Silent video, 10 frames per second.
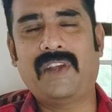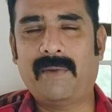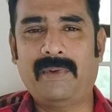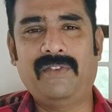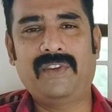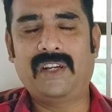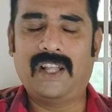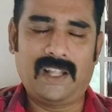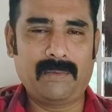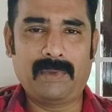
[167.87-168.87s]
ஃபேமிலி
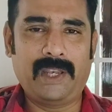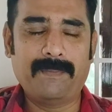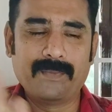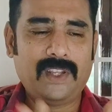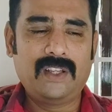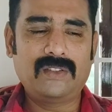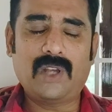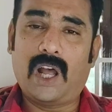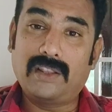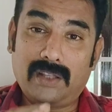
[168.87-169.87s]
ஃப்ரெண்டு அந்த மாதிரி
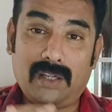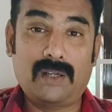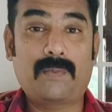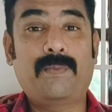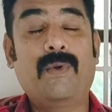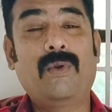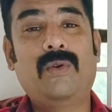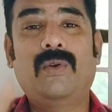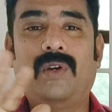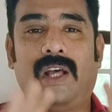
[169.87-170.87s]
ஸோ அந்த
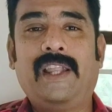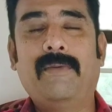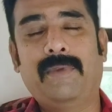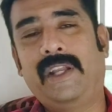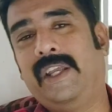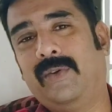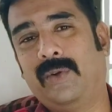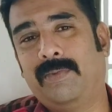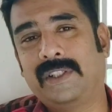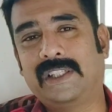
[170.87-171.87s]
பொண்ணுக்கும் அதே மாதிரி
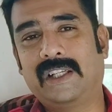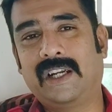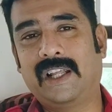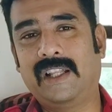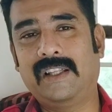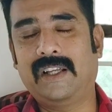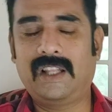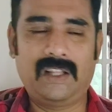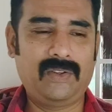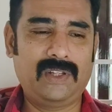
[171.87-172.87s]
ஒரு பிரச்சனை நடக்குது
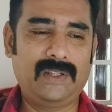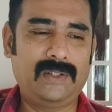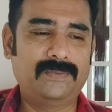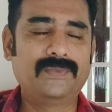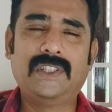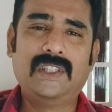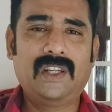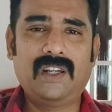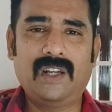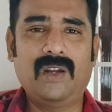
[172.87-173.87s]
அதாவது வந்து
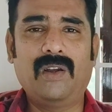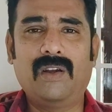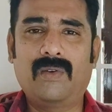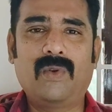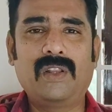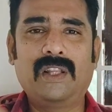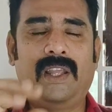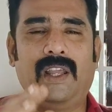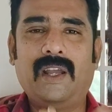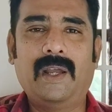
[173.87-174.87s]

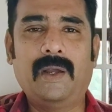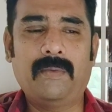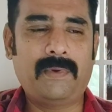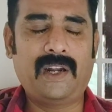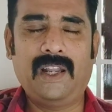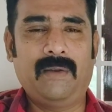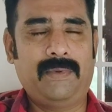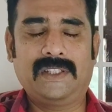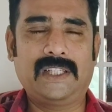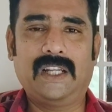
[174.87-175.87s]
குழந்தை பாலியல்
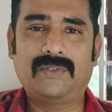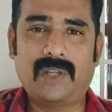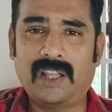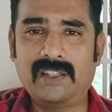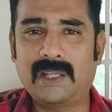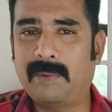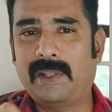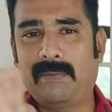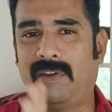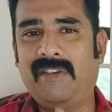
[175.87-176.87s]
பிரச்சனை ஸோ அது
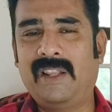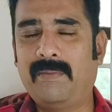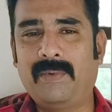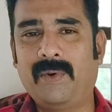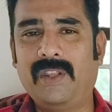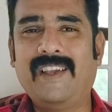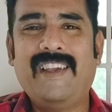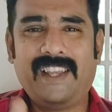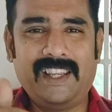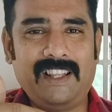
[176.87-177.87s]
சம்மந்தமாகவே தான் போகுது
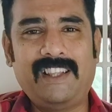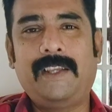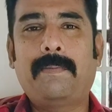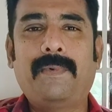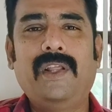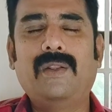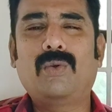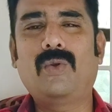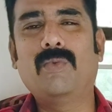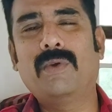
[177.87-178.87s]
இதை எப்படி இந்த
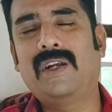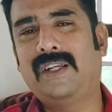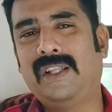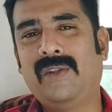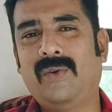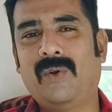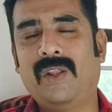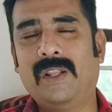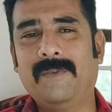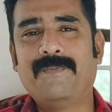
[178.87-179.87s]
குடும்பங்கள்
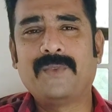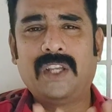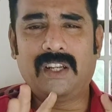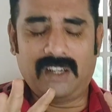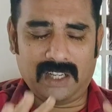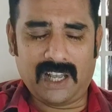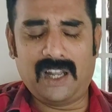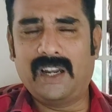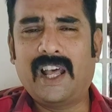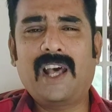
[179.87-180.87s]
எதிர்கொள்ளுது நான்